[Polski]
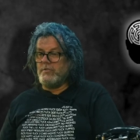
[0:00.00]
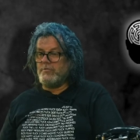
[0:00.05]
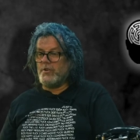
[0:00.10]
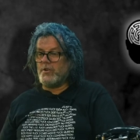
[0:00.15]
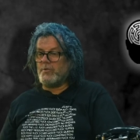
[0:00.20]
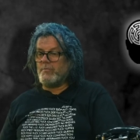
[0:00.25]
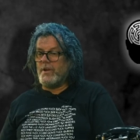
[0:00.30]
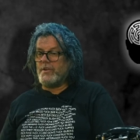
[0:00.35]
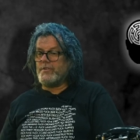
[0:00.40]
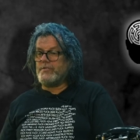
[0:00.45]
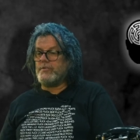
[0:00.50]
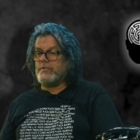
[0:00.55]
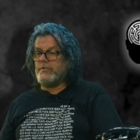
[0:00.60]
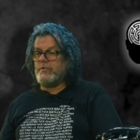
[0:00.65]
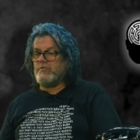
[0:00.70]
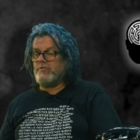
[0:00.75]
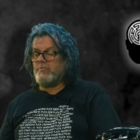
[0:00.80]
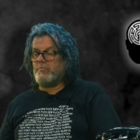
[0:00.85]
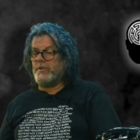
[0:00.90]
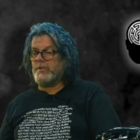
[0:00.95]

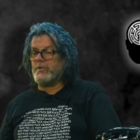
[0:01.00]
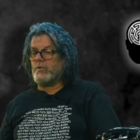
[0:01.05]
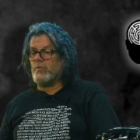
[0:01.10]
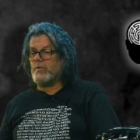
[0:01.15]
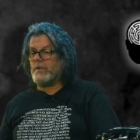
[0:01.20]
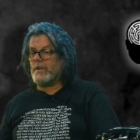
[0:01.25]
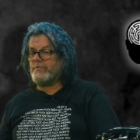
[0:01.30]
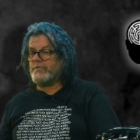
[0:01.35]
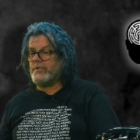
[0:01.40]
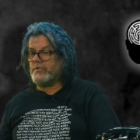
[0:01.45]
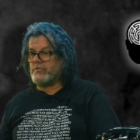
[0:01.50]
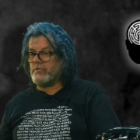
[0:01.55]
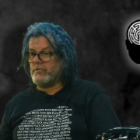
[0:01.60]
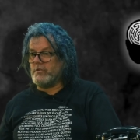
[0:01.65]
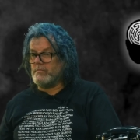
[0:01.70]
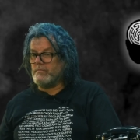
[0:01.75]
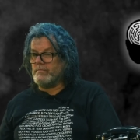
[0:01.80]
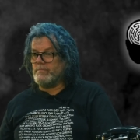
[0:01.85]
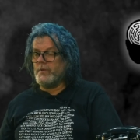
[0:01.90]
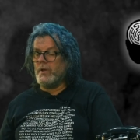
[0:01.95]
informacji w pliku
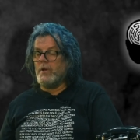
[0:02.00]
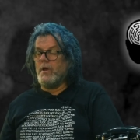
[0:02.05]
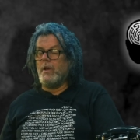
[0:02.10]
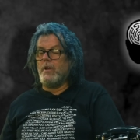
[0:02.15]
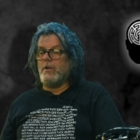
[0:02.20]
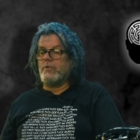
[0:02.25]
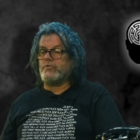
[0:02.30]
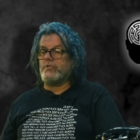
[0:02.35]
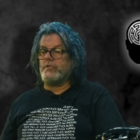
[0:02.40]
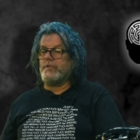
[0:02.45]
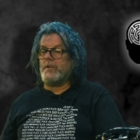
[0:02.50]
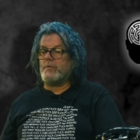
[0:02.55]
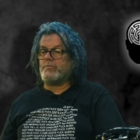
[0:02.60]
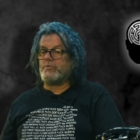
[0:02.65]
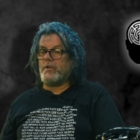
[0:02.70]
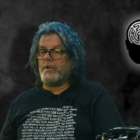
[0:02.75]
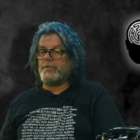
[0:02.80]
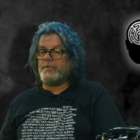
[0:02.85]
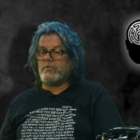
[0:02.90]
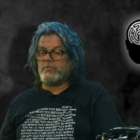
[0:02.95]
graficznym. Czyli na
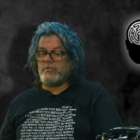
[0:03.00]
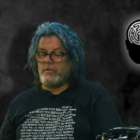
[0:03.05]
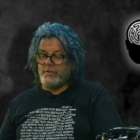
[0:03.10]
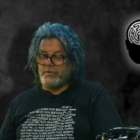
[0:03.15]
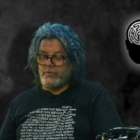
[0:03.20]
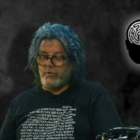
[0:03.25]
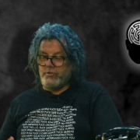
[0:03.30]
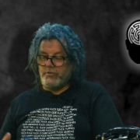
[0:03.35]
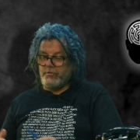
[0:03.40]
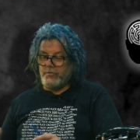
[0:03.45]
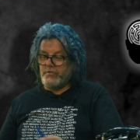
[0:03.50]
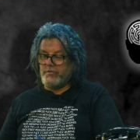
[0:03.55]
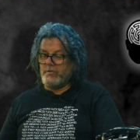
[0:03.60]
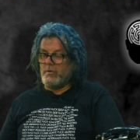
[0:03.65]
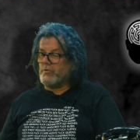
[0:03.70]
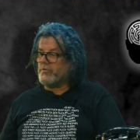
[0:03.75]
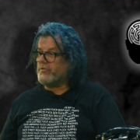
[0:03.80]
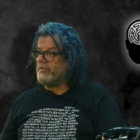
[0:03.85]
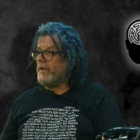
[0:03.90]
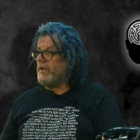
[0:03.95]
przykład jeżeli ktoś
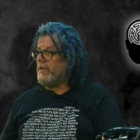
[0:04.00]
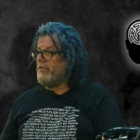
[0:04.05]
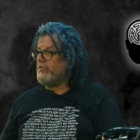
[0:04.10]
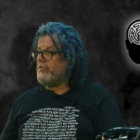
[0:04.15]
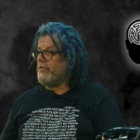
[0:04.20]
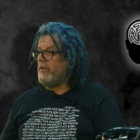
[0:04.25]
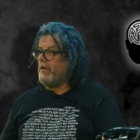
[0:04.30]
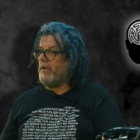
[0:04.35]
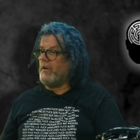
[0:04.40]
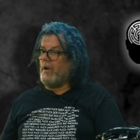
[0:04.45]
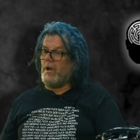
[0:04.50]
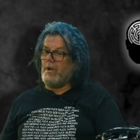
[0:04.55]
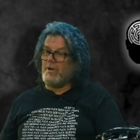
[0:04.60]
wysyłał zdjęcie